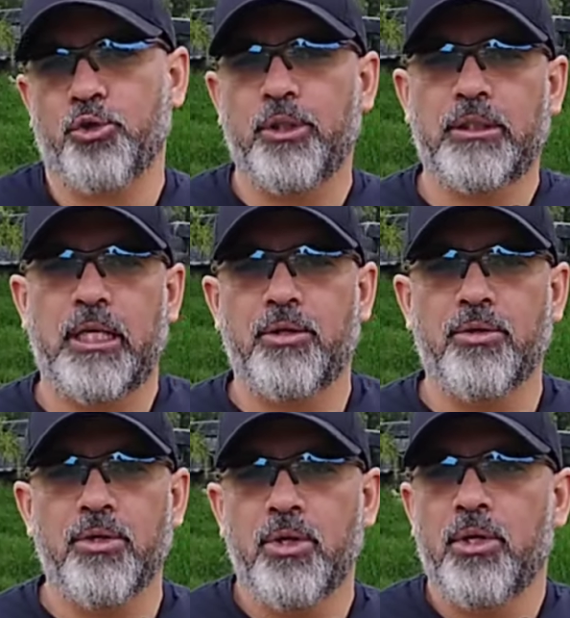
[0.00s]
Yo no
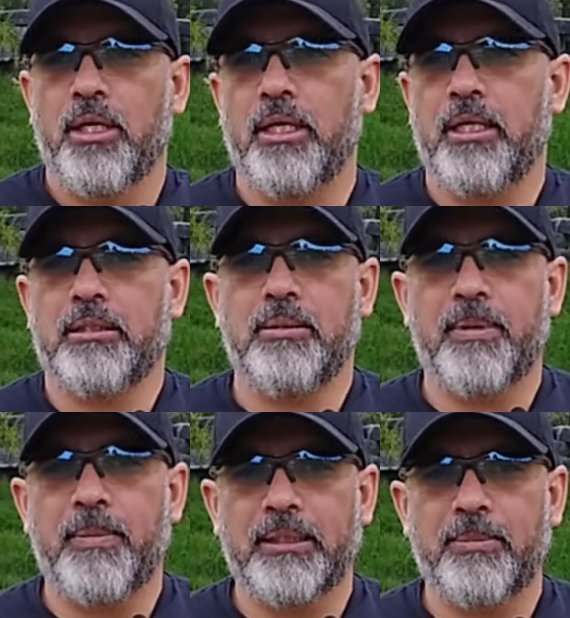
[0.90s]
entreno eh,
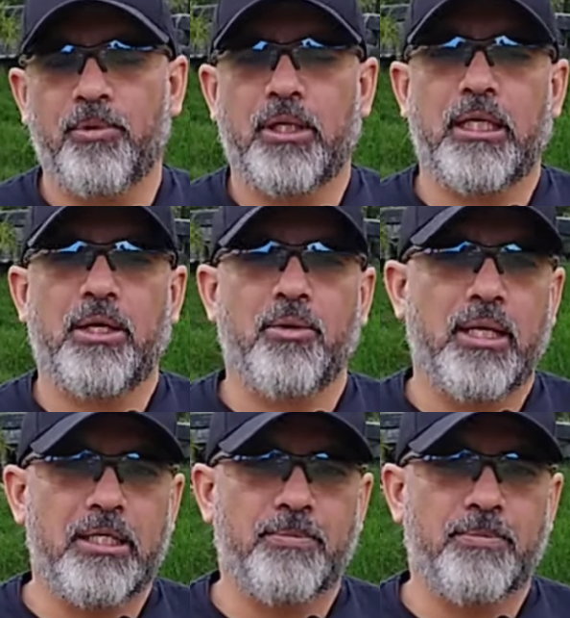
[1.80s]
simplemente porque quiero ir